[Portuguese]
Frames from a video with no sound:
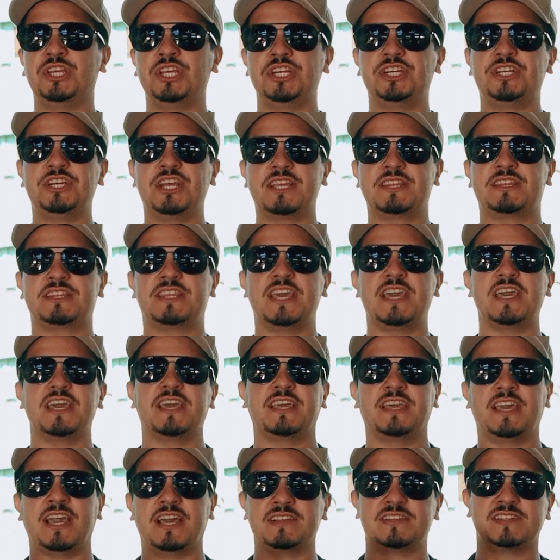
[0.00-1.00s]

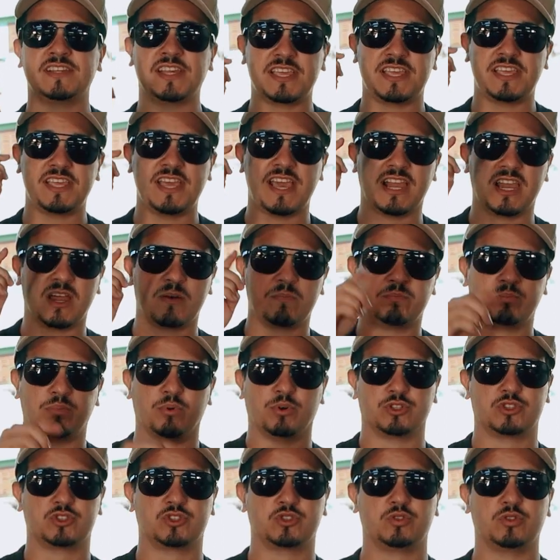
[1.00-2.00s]
IGT, quer dizer que ela
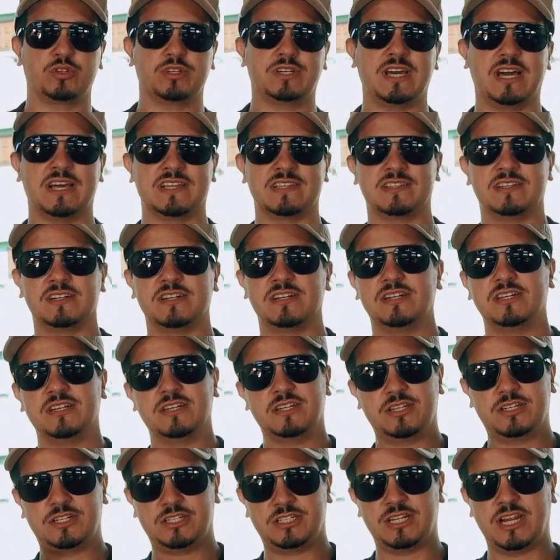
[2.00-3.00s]
possui gasrão
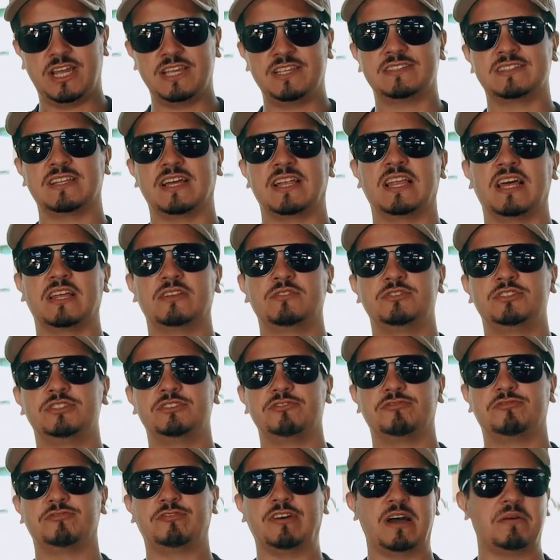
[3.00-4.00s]
já instalado
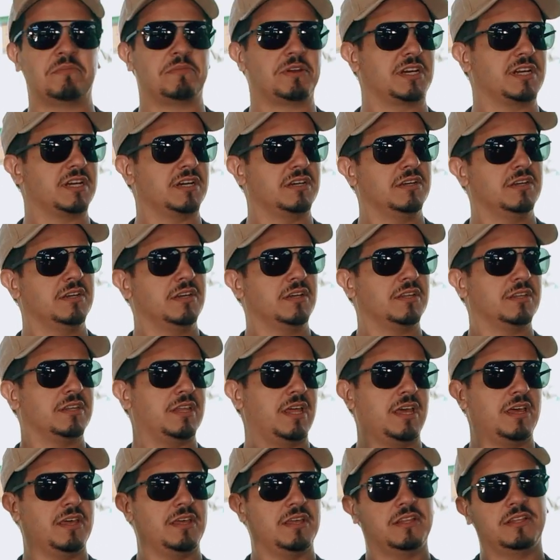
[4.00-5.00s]
de fábrica,
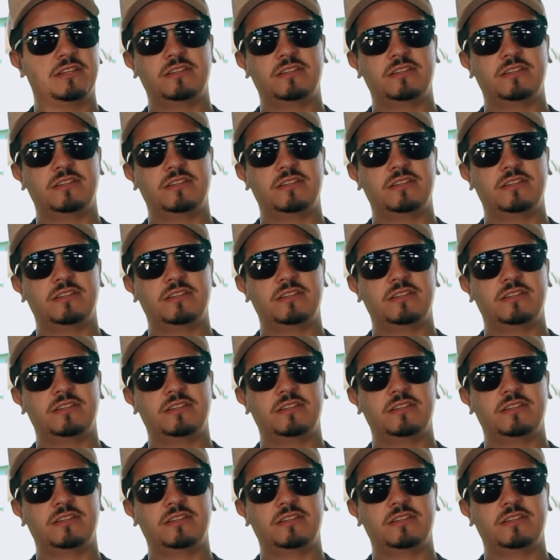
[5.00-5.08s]
né?